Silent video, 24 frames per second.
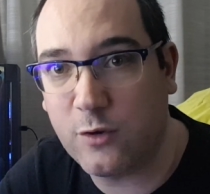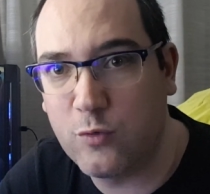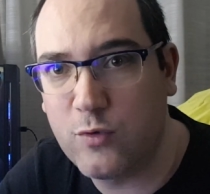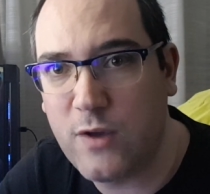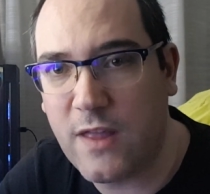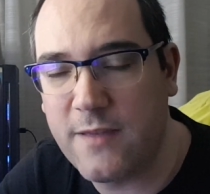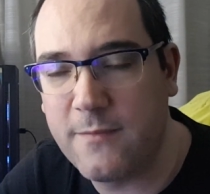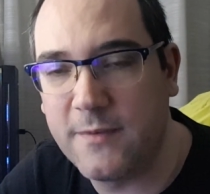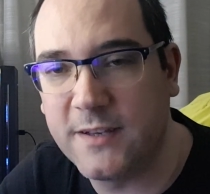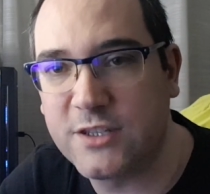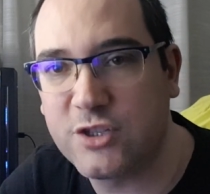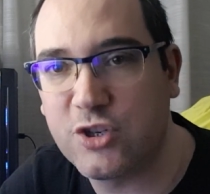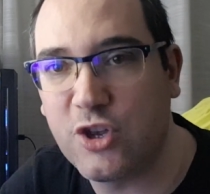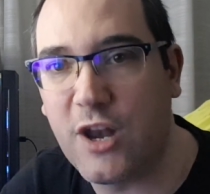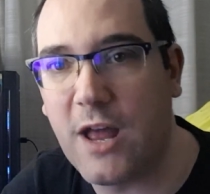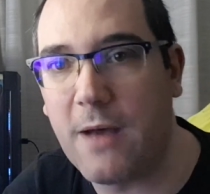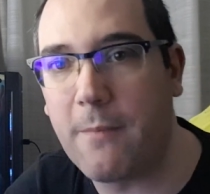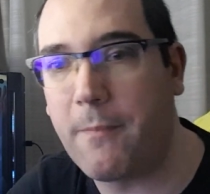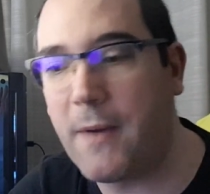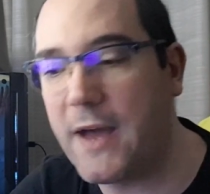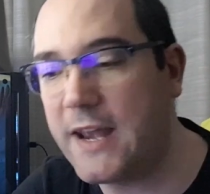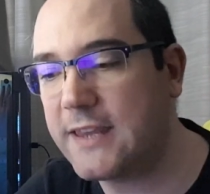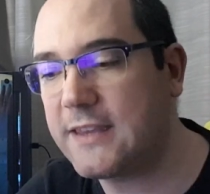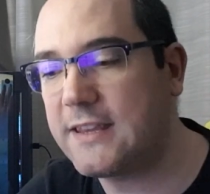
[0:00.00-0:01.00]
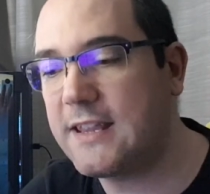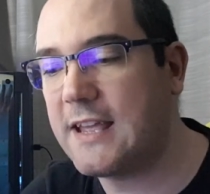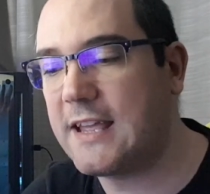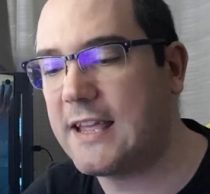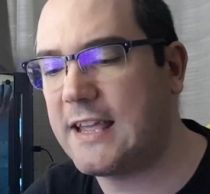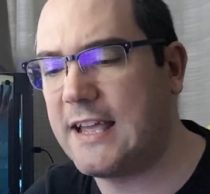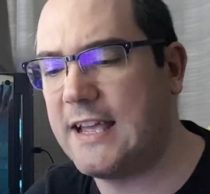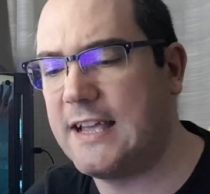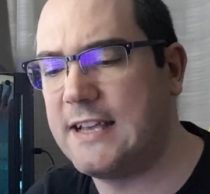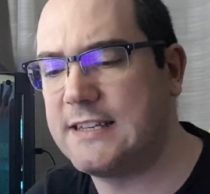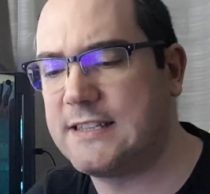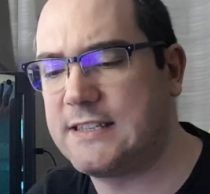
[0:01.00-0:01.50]
una dimensión aparte,
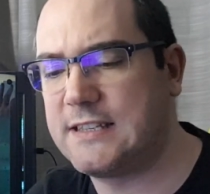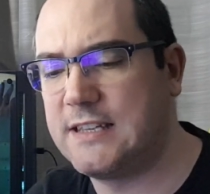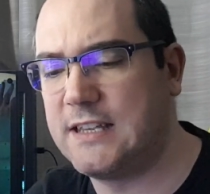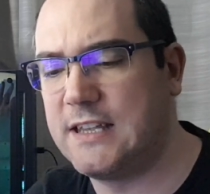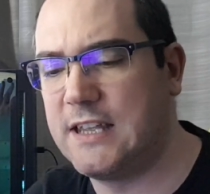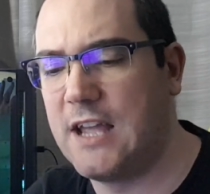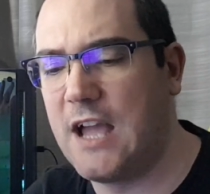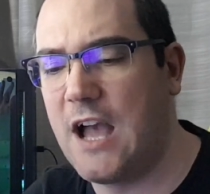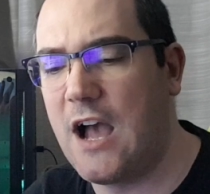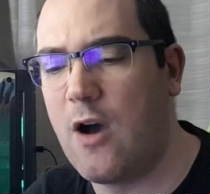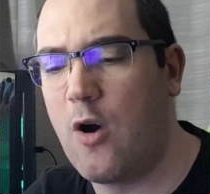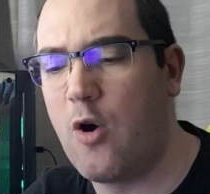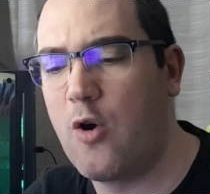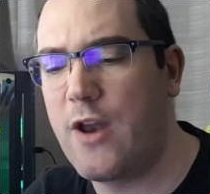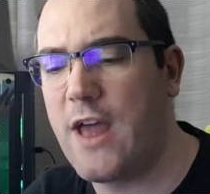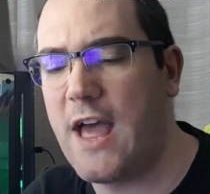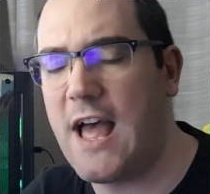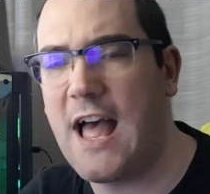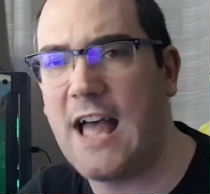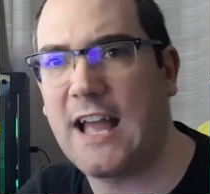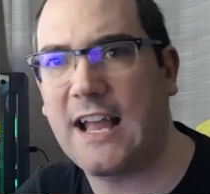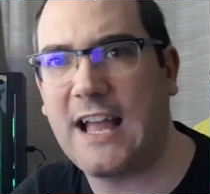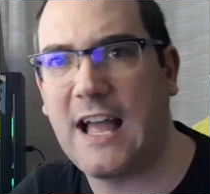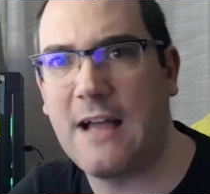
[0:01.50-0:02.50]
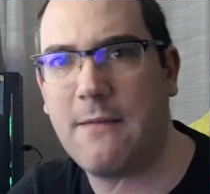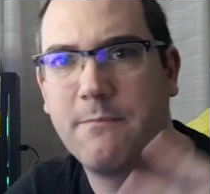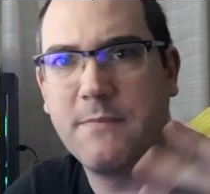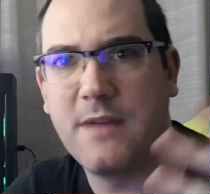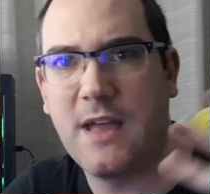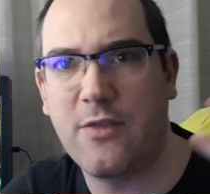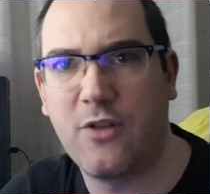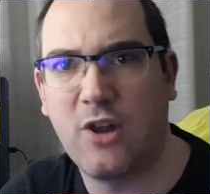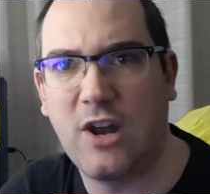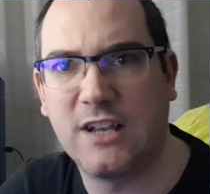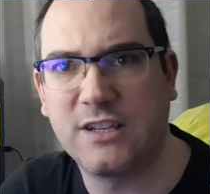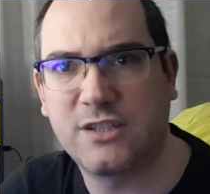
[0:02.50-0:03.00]
que si ahora ha
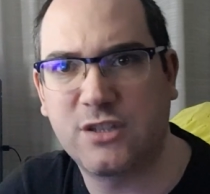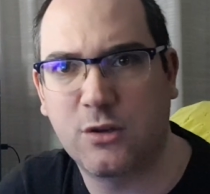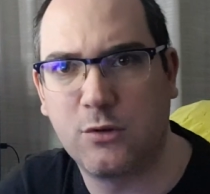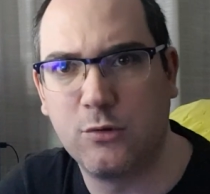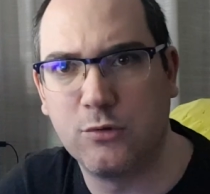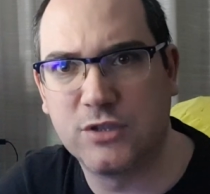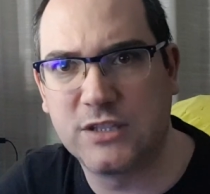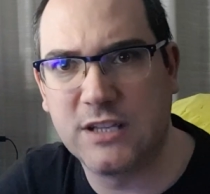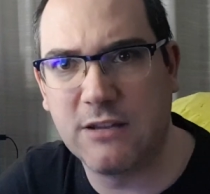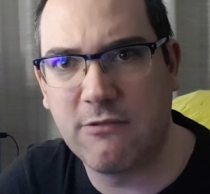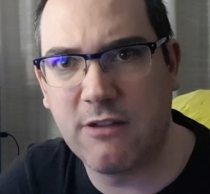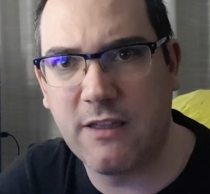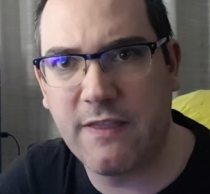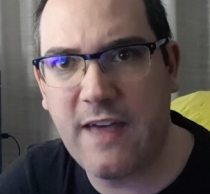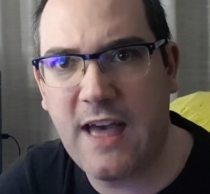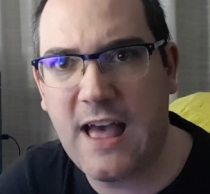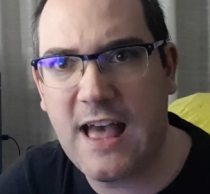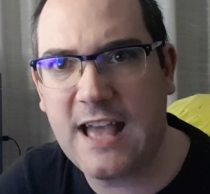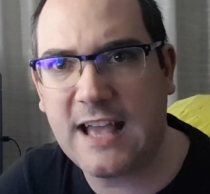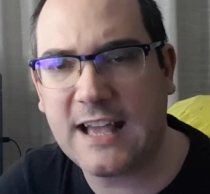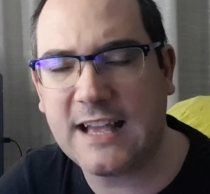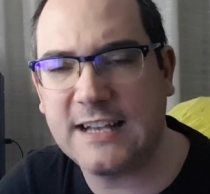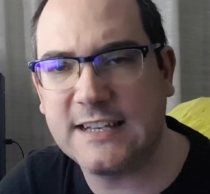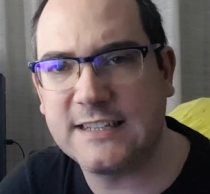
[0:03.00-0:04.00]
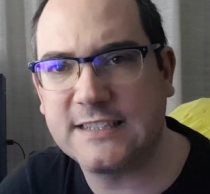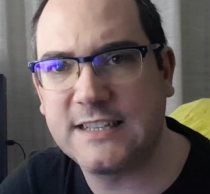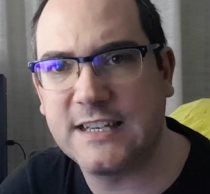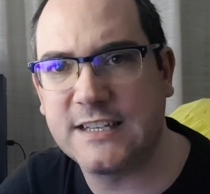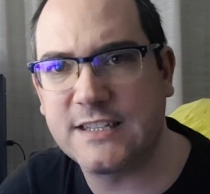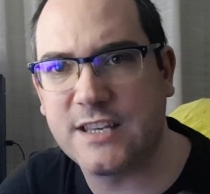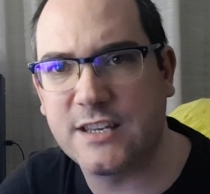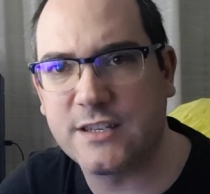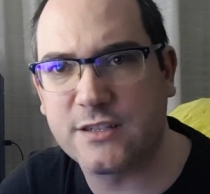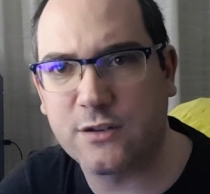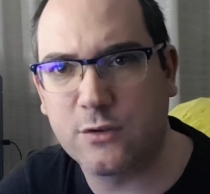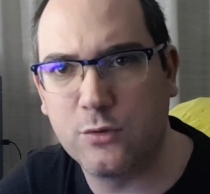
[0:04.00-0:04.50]
cambiado la exclusividad, que si
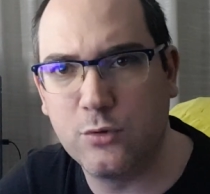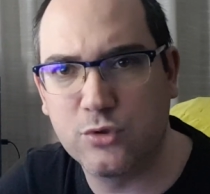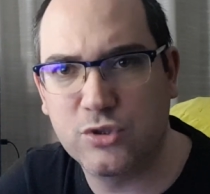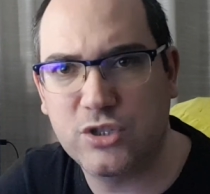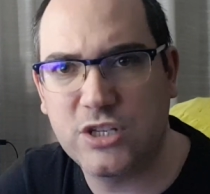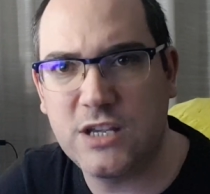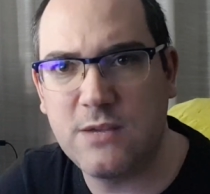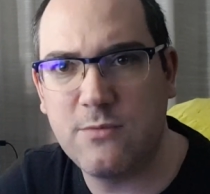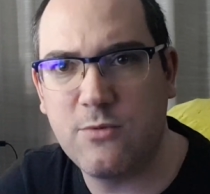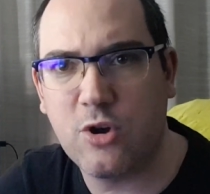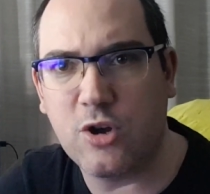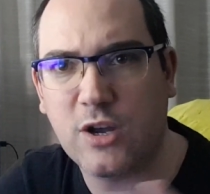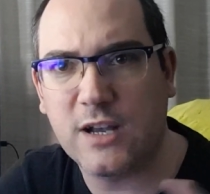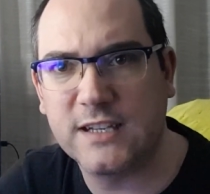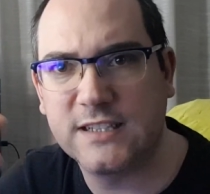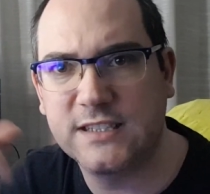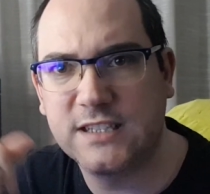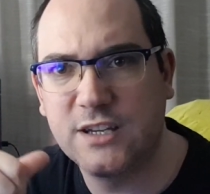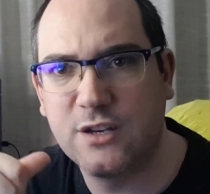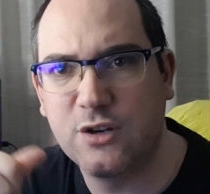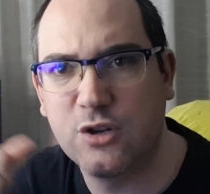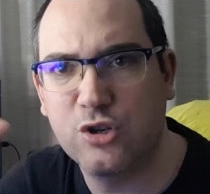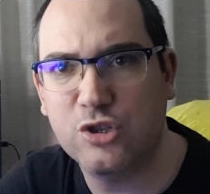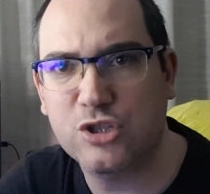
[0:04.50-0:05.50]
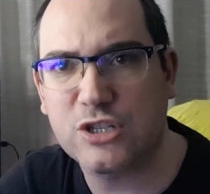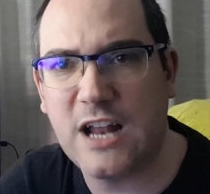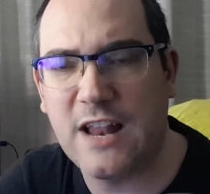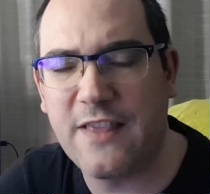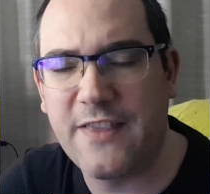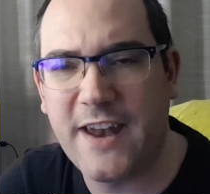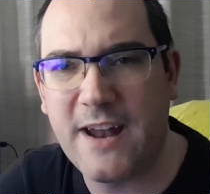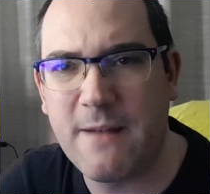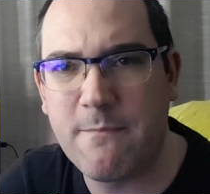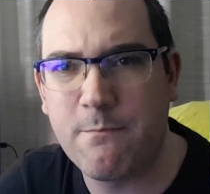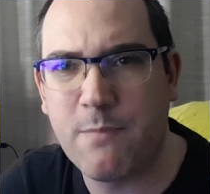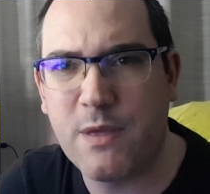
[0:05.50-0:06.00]
es exclusivo, que si no,
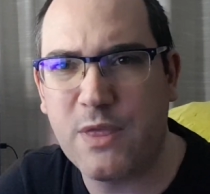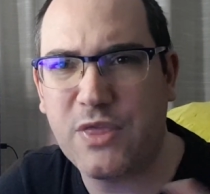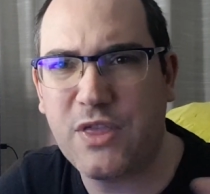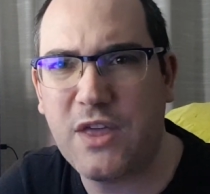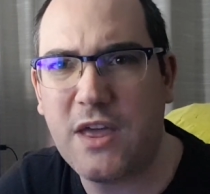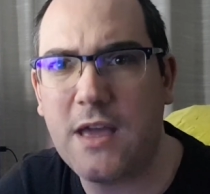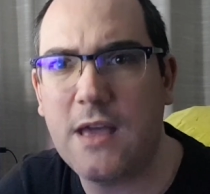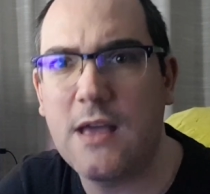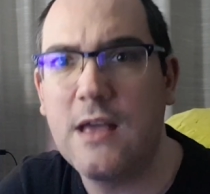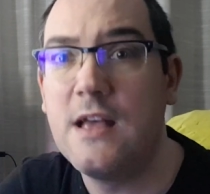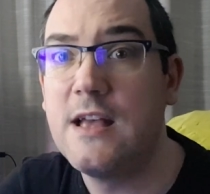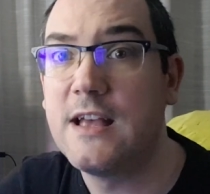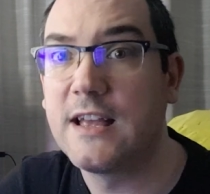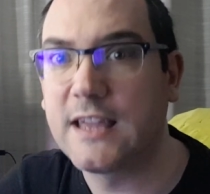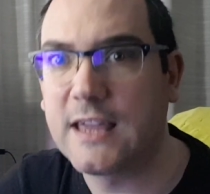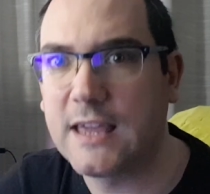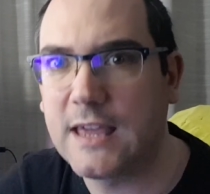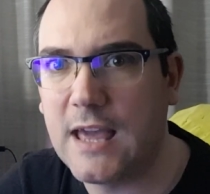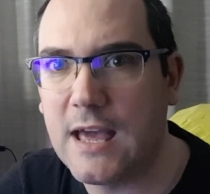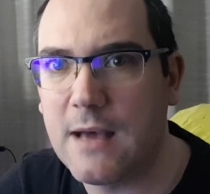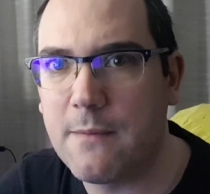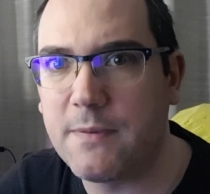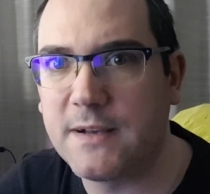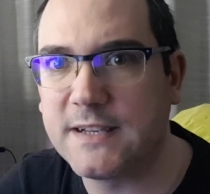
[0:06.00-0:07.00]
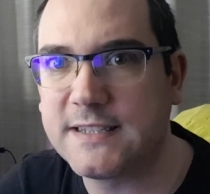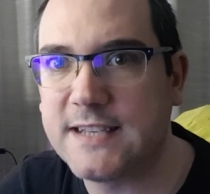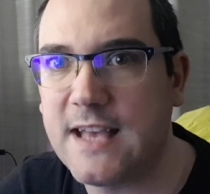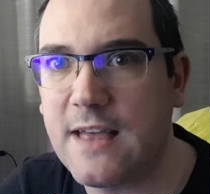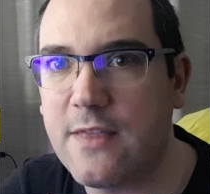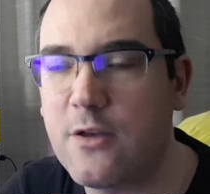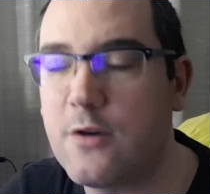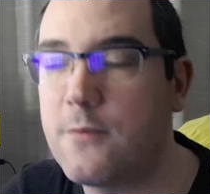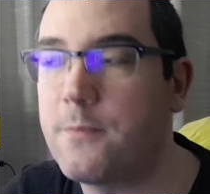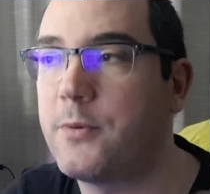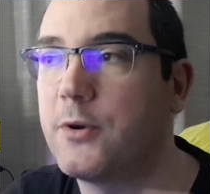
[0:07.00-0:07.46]
saldrá en PC, ¿qué ha pasado?